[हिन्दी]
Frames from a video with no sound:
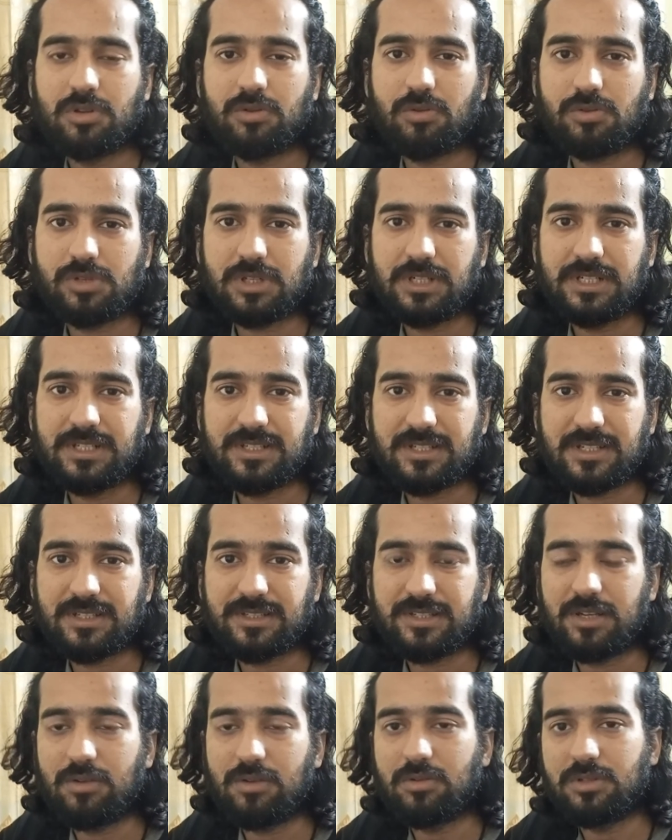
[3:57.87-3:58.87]
सोशल
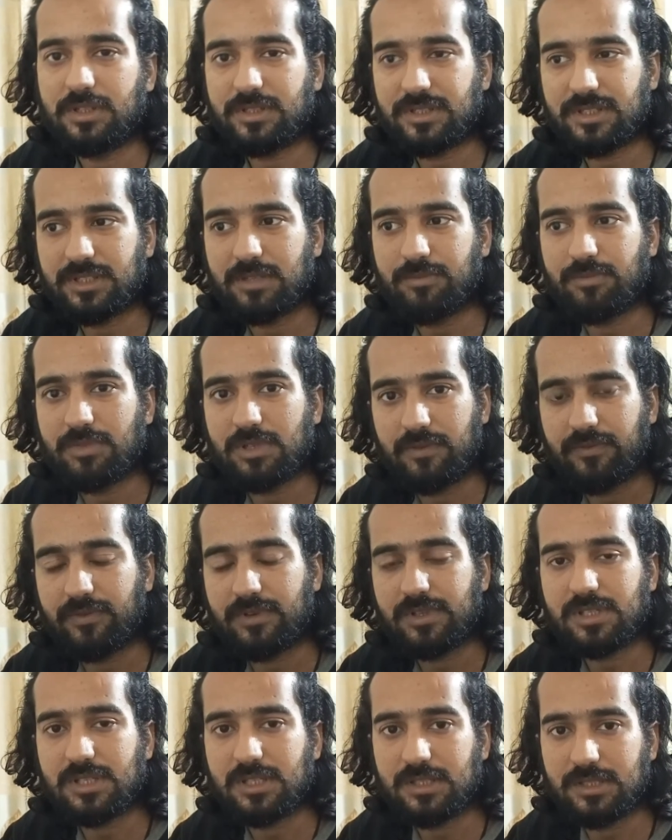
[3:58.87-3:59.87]
डिस्टेंसिंग और इस किस्म की
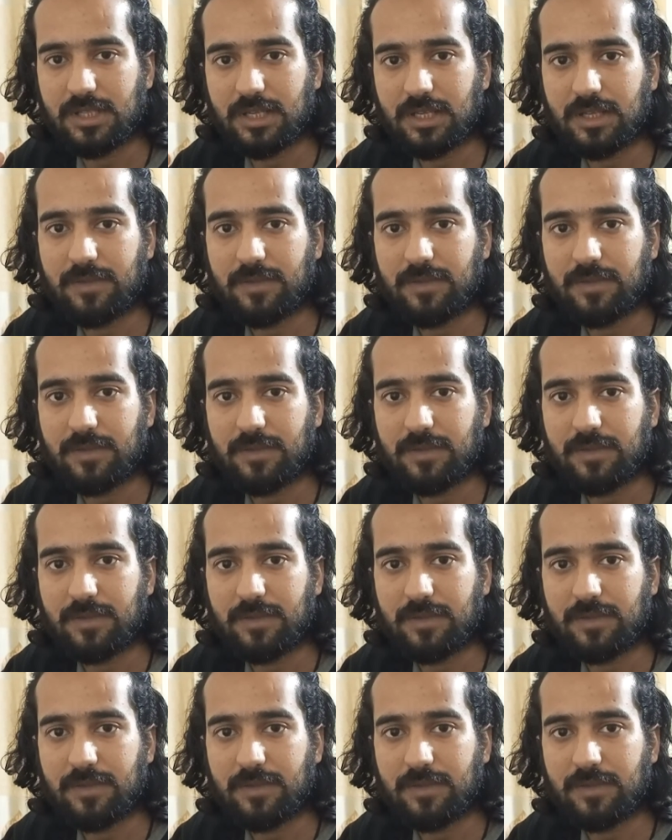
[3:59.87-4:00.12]
डिफरेंट चीज़ें